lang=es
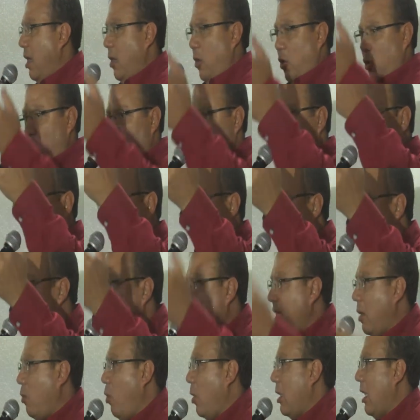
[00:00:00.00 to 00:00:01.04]
Los pueblos
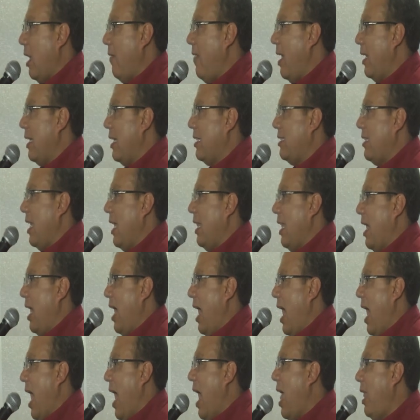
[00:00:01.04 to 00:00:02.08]
de Cuernavaca están
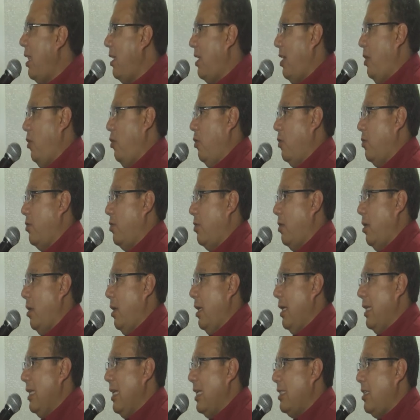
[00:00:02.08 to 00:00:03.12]
ágidos
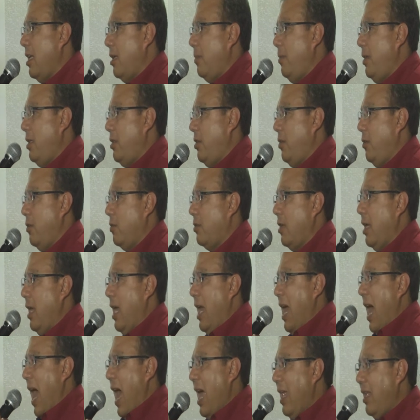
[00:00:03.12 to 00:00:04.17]
de servicios,
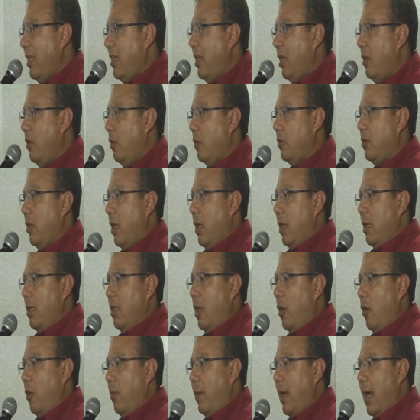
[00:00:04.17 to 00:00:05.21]
ágidos de
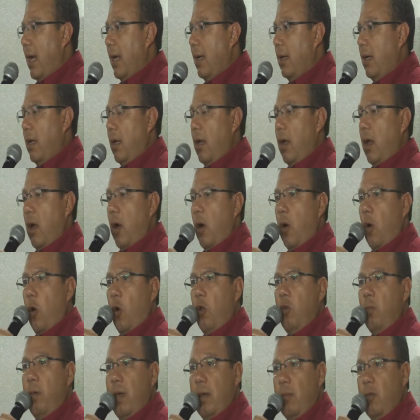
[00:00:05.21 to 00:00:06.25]
obra. Hoy
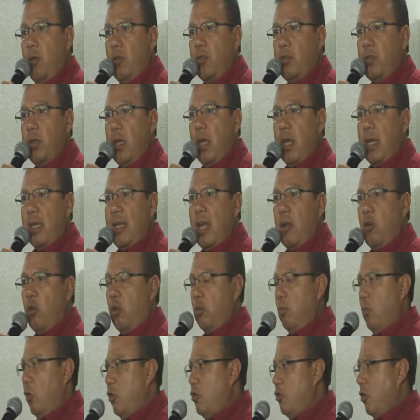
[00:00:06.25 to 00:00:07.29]
vemos que con
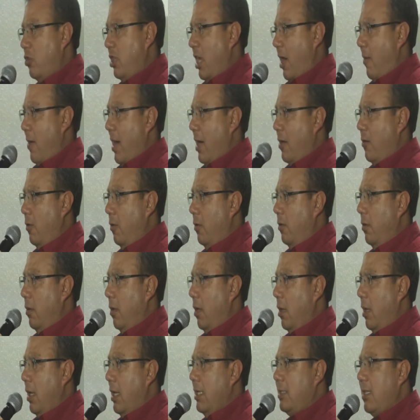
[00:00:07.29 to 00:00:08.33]
mucho trabajo
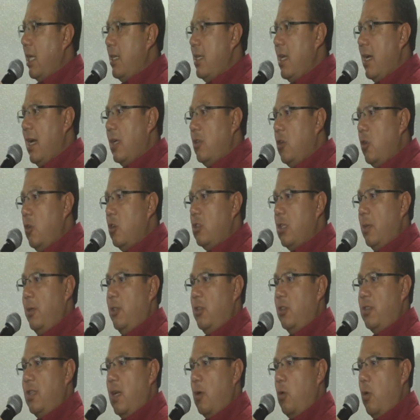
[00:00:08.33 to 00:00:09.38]
están llegando los
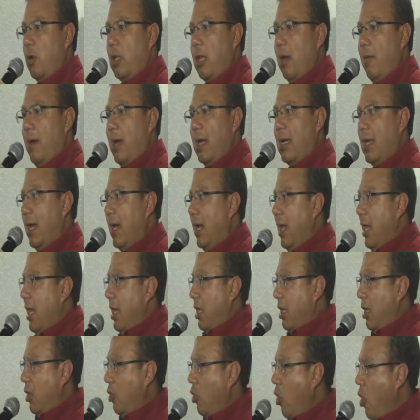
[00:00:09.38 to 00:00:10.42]
servicios a Cuernavaca
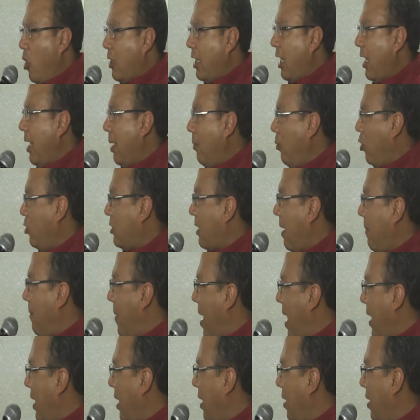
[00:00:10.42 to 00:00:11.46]
y no queremos que
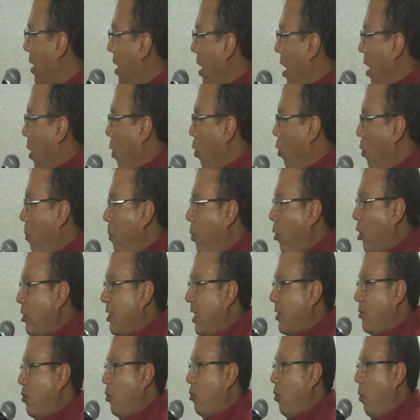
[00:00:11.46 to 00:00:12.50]
paren. Un
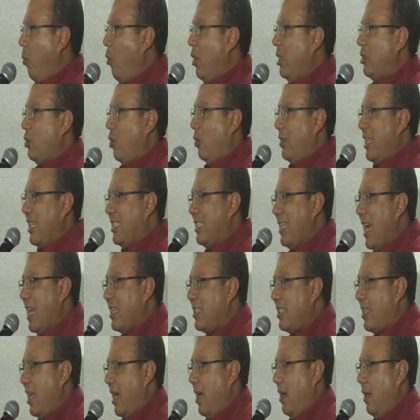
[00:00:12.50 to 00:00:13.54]
proceso como esto
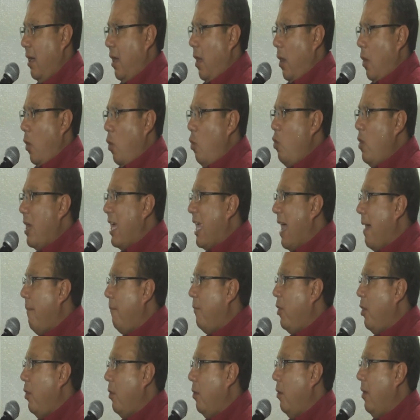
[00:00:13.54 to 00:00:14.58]
desgasta, un
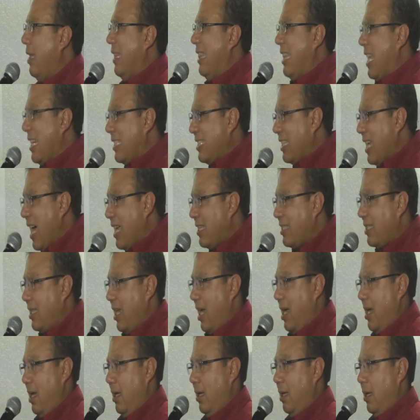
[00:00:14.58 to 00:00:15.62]
cambio
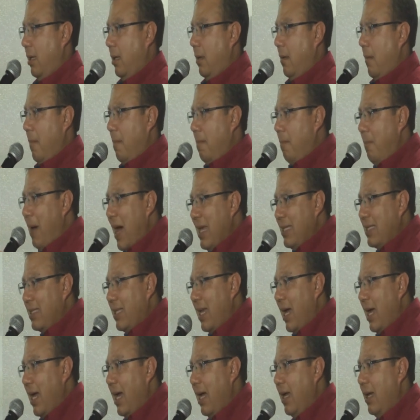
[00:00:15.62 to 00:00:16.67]
desgasta.
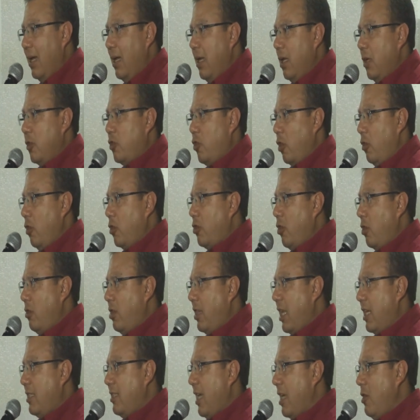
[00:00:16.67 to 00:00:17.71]
Basta, solo son
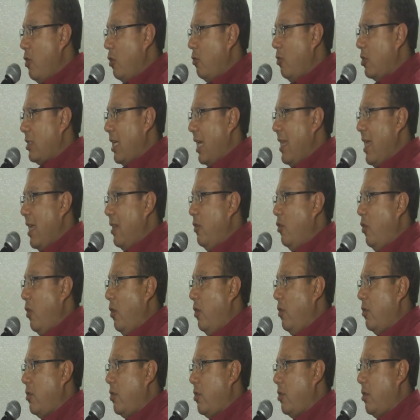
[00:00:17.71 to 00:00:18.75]
tres años, nos quedan
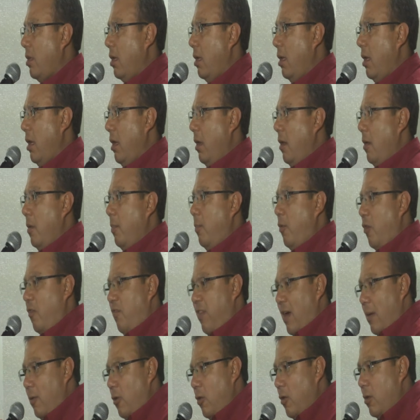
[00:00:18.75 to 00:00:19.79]
dos. Por
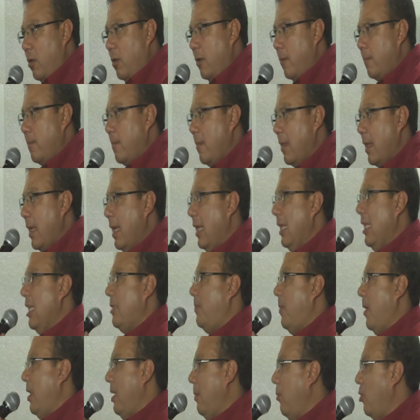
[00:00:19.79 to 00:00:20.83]
favor, les
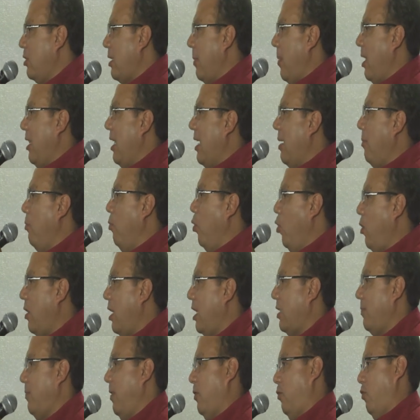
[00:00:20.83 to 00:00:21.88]
pedimos de manera muy
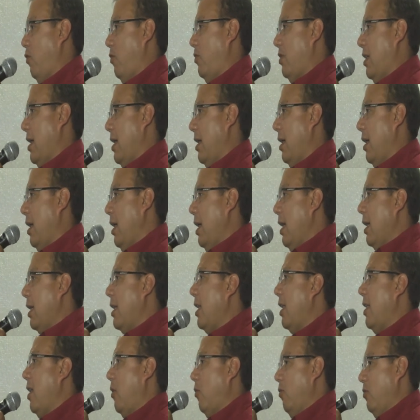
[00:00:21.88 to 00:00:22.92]
respetuosa
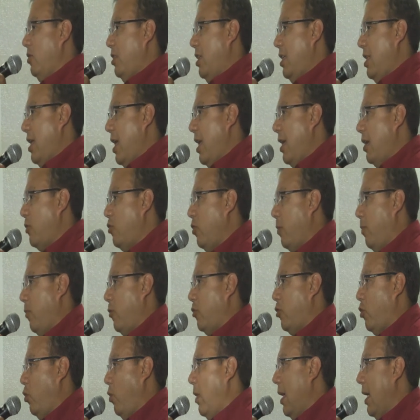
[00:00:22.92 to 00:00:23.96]
que reconsideren su
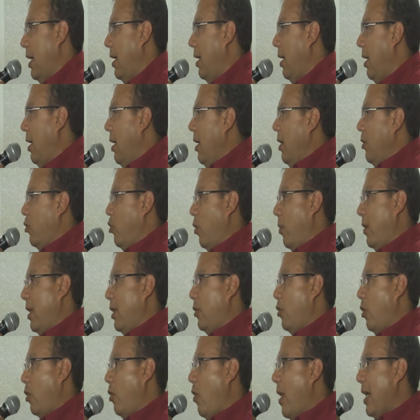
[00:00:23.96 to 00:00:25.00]
postura, sobre
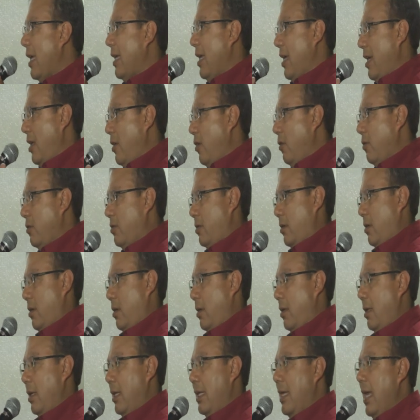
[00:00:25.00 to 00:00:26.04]
todo aquellos
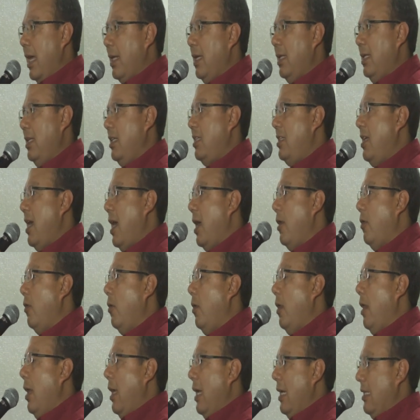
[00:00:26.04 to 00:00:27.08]
que han iniciado
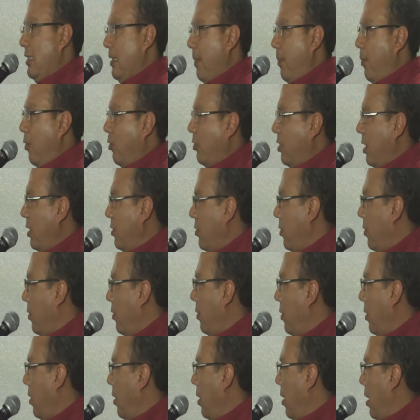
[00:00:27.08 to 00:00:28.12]
este
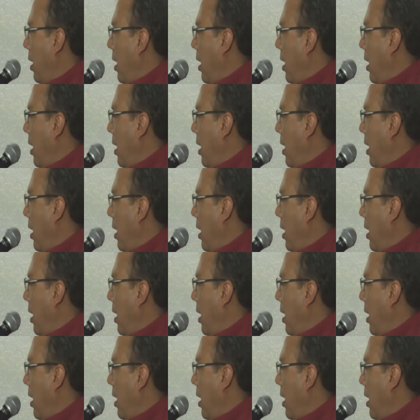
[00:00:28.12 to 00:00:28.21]
proceso.